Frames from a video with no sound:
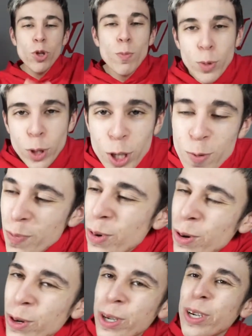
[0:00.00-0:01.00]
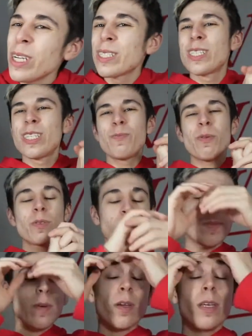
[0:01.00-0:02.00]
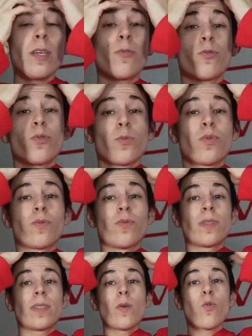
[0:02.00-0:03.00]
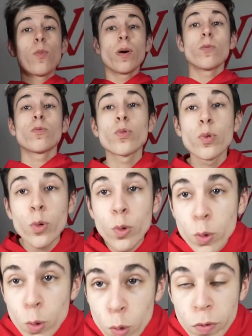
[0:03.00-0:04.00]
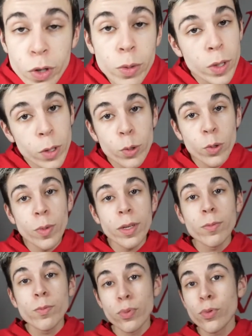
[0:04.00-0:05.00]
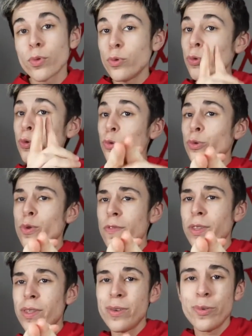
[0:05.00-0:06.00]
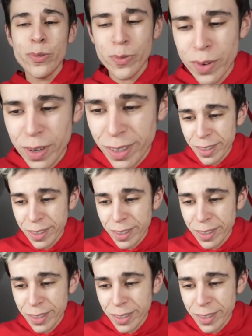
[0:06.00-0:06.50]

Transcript: du petit beau gosse J'espère que très bien et que tu pour vous, c'est Robin On se retrouve comme chaque semaine pour une toute nouvelle vidéo Voilà,